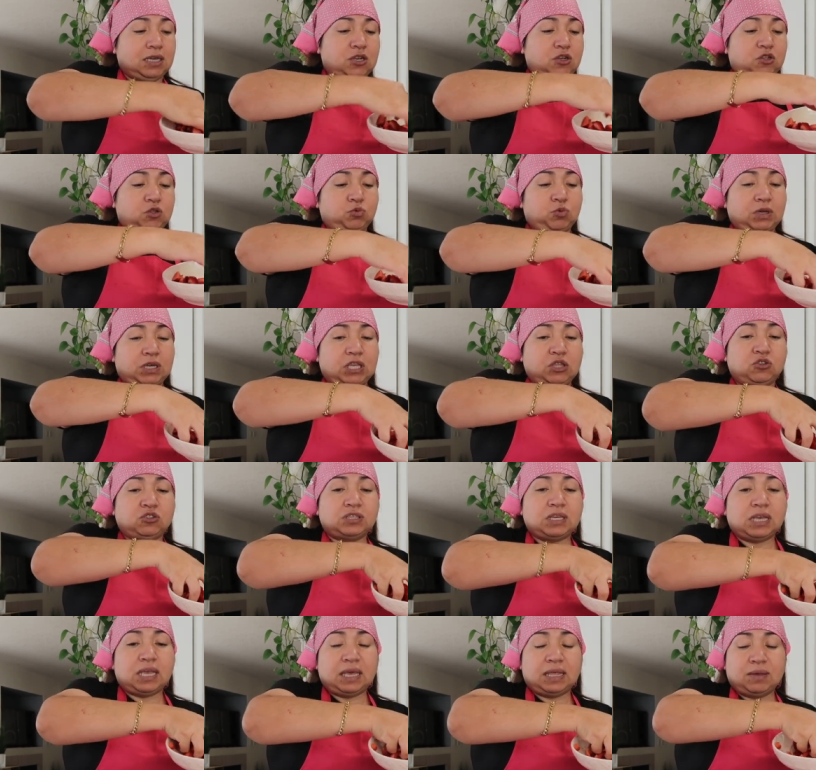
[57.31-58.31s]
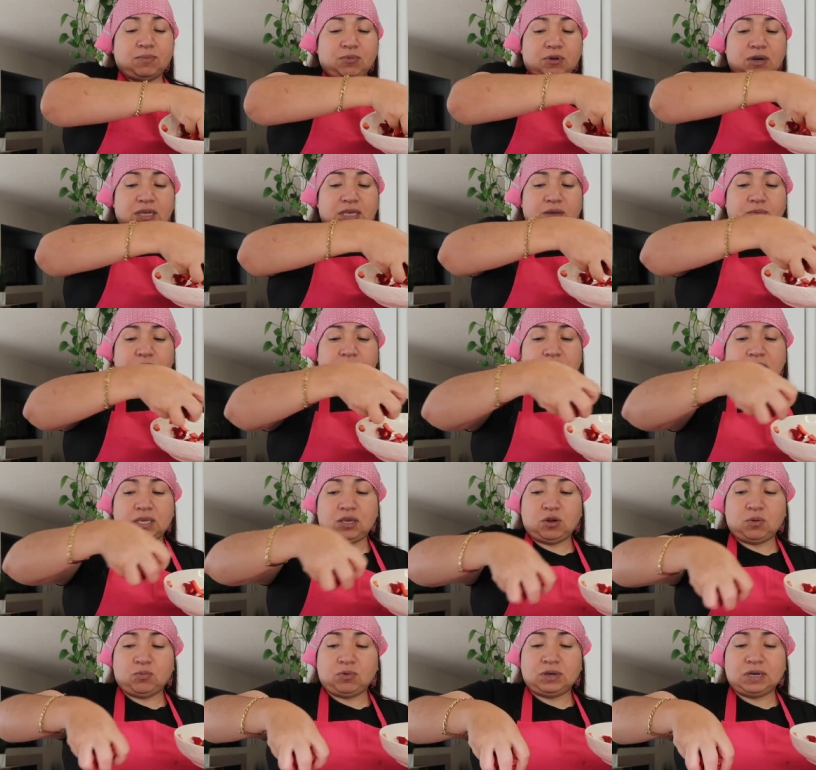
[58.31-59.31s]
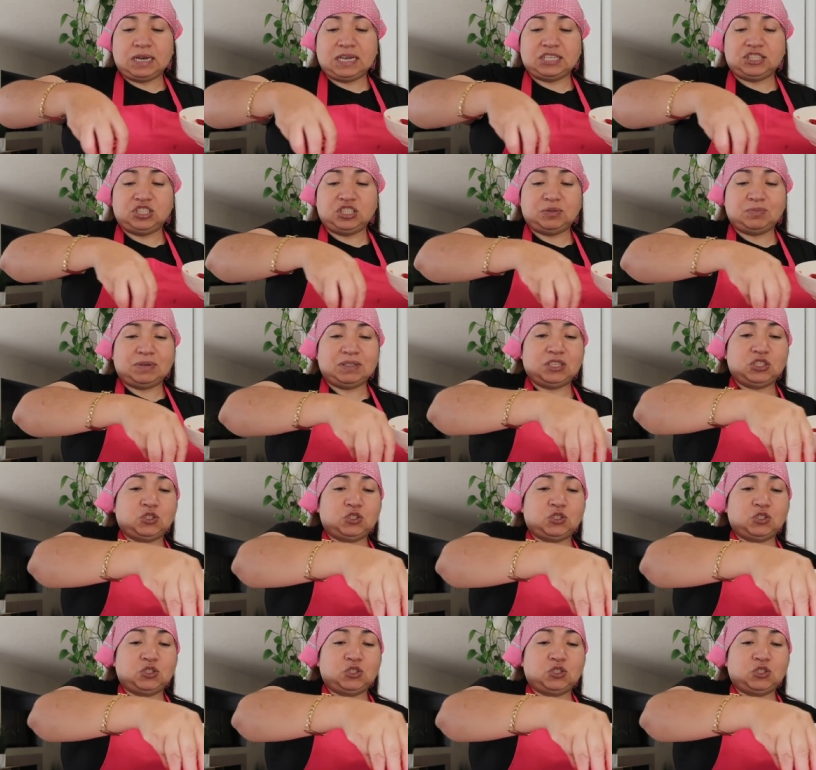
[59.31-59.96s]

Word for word: en los huequitos que quedan por aquí quiero poner las chispas